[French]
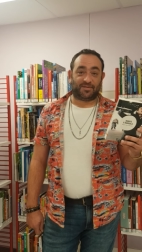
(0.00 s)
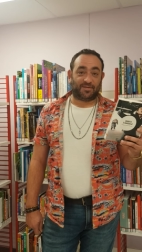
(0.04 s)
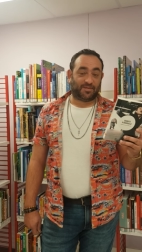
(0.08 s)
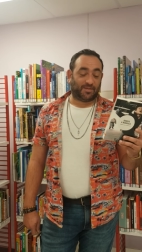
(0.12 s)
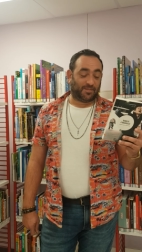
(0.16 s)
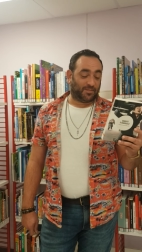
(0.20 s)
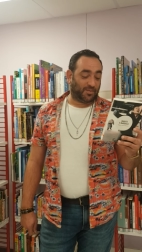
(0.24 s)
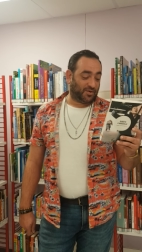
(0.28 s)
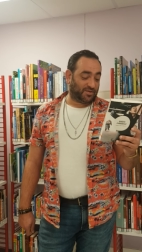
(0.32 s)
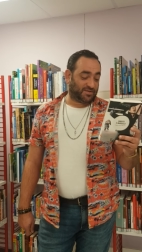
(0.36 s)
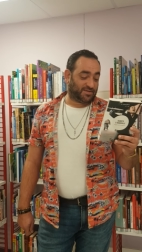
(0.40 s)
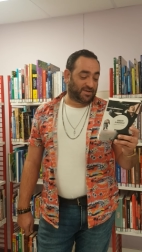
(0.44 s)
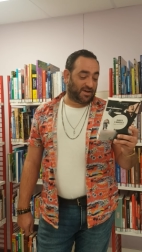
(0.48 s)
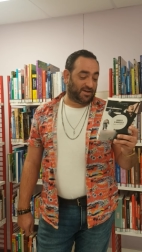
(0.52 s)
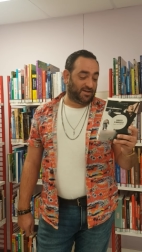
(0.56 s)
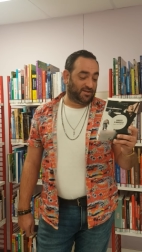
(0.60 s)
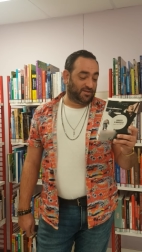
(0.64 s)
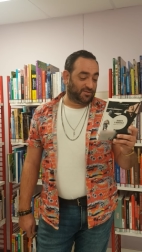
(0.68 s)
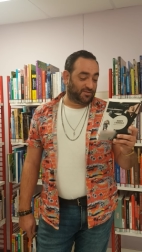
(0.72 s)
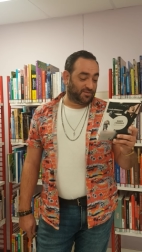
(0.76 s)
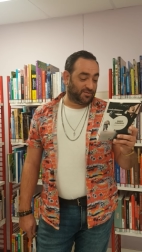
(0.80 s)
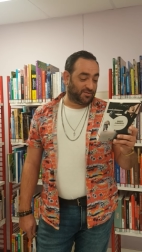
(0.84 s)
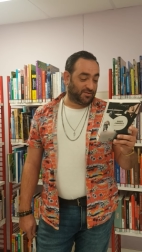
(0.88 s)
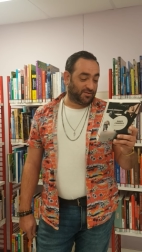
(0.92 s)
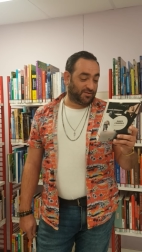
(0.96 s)
de
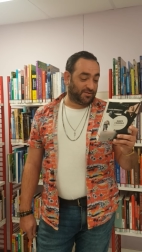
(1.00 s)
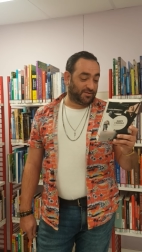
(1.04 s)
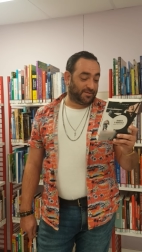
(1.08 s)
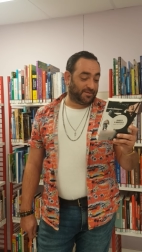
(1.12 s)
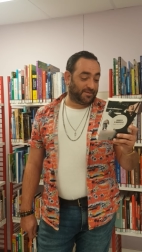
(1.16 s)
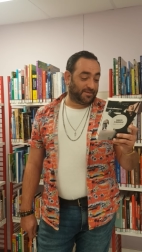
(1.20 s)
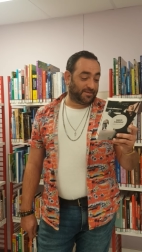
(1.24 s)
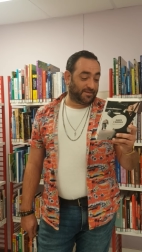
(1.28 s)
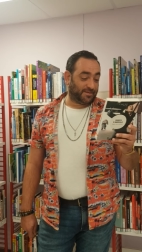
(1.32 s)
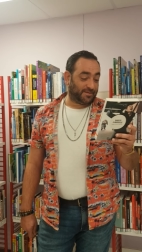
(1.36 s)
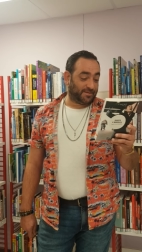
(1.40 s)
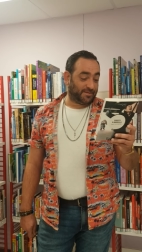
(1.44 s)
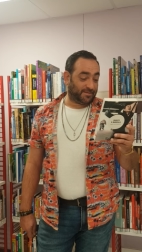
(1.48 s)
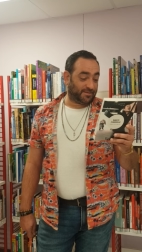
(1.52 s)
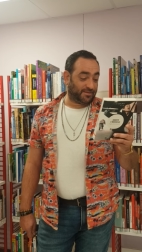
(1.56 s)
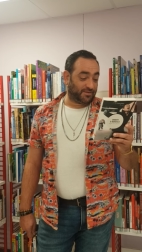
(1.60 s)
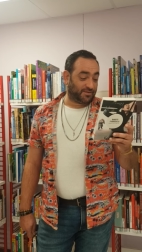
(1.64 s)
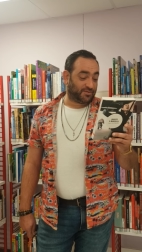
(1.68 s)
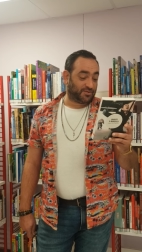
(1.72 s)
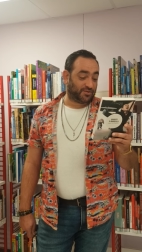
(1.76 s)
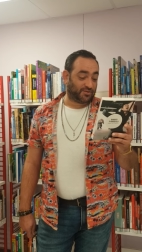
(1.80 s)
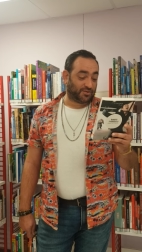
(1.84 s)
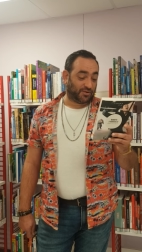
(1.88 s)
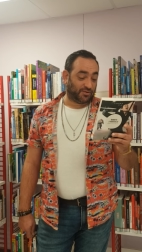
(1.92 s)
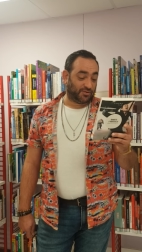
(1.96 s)
Borsalino, de,
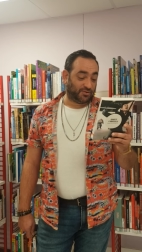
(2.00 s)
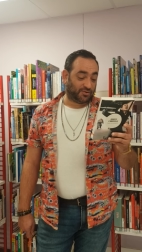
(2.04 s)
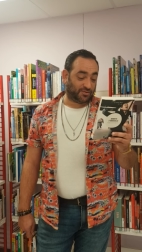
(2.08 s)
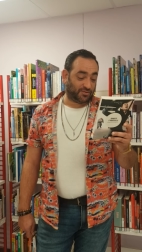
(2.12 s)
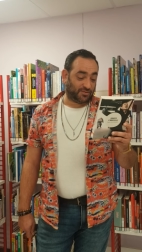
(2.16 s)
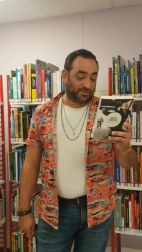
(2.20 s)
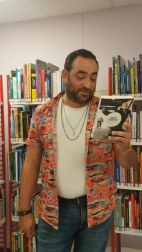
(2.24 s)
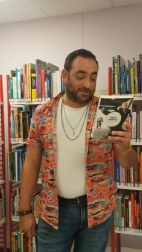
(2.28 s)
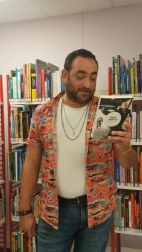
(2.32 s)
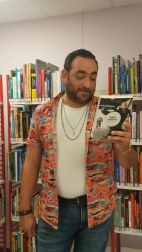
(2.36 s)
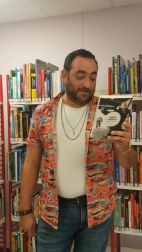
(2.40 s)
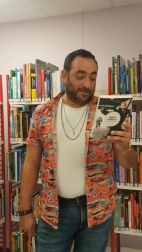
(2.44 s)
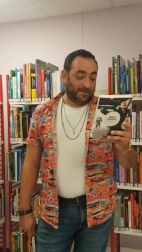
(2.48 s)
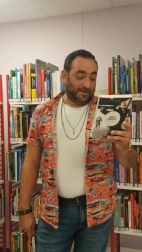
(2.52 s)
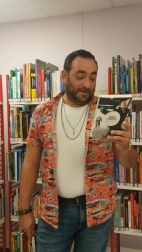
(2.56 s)
ce genre de choses.